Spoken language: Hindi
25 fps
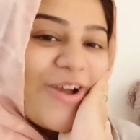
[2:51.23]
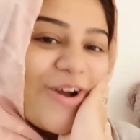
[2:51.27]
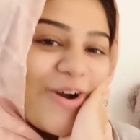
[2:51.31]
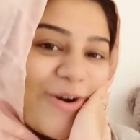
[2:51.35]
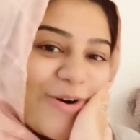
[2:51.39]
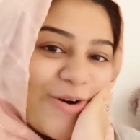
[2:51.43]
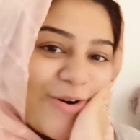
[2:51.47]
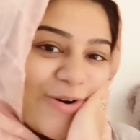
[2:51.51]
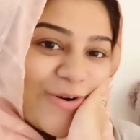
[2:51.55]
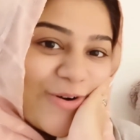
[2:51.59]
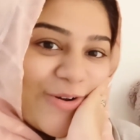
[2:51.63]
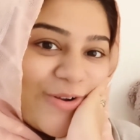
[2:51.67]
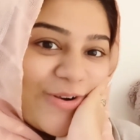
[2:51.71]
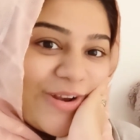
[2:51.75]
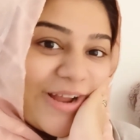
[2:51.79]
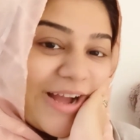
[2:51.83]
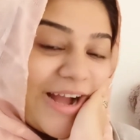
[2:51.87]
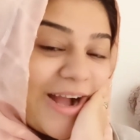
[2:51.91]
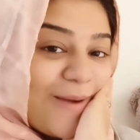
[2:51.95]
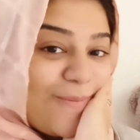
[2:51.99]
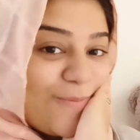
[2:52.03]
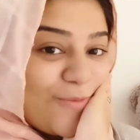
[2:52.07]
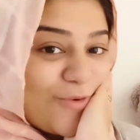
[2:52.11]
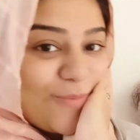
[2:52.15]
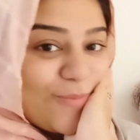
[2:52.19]
और
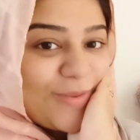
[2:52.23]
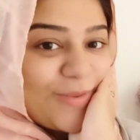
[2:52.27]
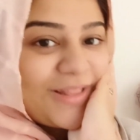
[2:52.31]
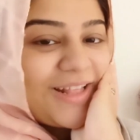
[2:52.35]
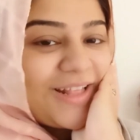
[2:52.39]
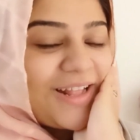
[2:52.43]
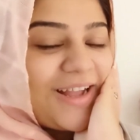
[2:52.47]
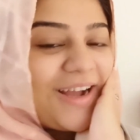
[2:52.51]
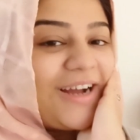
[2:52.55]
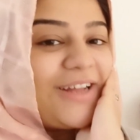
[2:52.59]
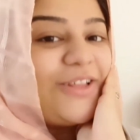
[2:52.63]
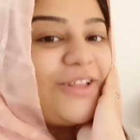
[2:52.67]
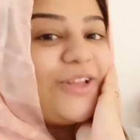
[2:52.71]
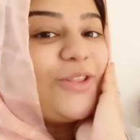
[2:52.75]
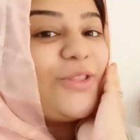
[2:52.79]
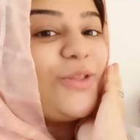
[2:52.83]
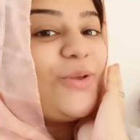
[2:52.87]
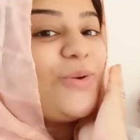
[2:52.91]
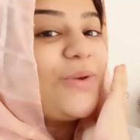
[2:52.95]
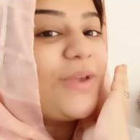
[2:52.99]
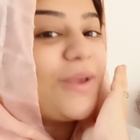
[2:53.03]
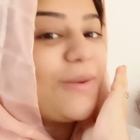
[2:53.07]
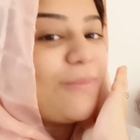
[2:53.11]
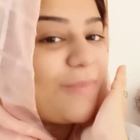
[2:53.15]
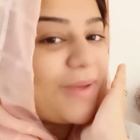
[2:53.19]
आपको मैं दिखा देती
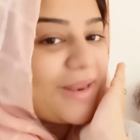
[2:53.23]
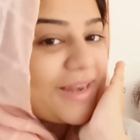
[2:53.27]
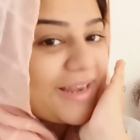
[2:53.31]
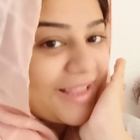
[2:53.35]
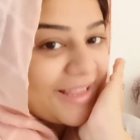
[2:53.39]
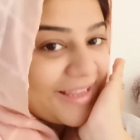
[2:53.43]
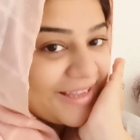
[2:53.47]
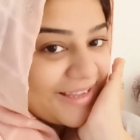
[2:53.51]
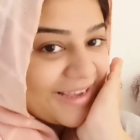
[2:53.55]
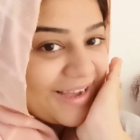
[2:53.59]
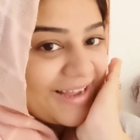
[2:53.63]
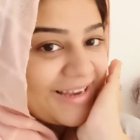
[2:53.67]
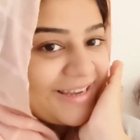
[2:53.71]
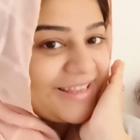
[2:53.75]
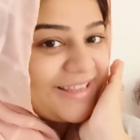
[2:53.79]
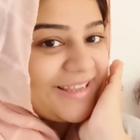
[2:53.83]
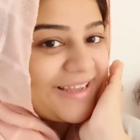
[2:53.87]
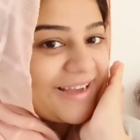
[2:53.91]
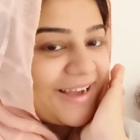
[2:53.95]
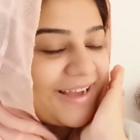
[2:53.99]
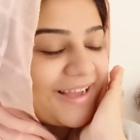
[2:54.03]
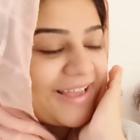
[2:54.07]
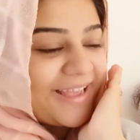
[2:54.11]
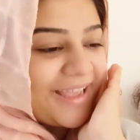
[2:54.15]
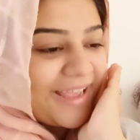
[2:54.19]
हूँ कि मैंने क्या
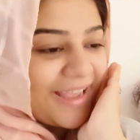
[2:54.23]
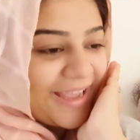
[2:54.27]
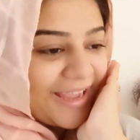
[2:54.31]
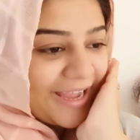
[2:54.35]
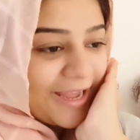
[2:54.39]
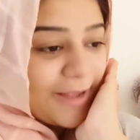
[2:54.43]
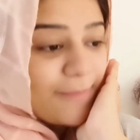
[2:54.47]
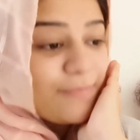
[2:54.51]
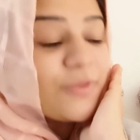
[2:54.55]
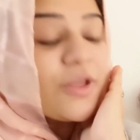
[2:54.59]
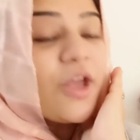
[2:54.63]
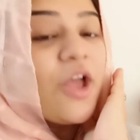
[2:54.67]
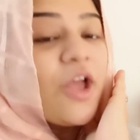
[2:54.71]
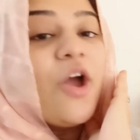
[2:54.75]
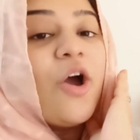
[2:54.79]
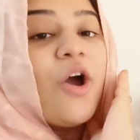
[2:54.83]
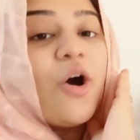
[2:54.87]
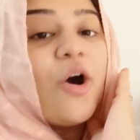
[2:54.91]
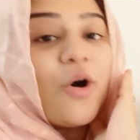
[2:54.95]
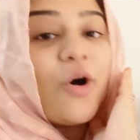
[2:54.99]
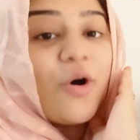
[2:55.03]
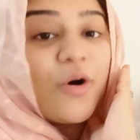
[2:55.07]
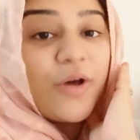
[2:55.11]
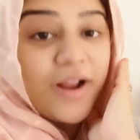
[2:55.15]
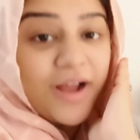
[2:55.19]
लिया है
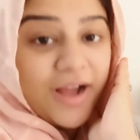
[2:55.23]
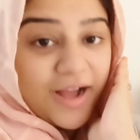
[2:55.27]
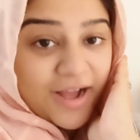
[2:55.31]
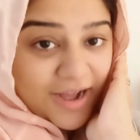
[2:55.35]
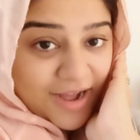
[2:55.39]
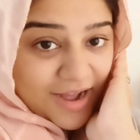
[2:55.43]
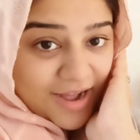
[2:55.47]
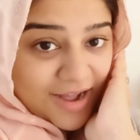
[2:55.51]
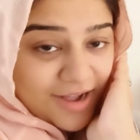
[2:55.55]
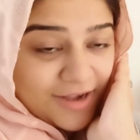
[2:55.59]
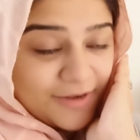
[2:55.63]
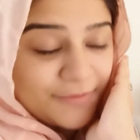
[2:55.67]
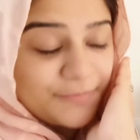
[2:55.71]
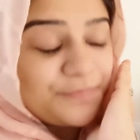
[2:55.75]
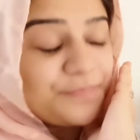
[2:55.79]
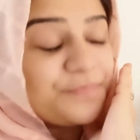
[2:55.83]
और हाँ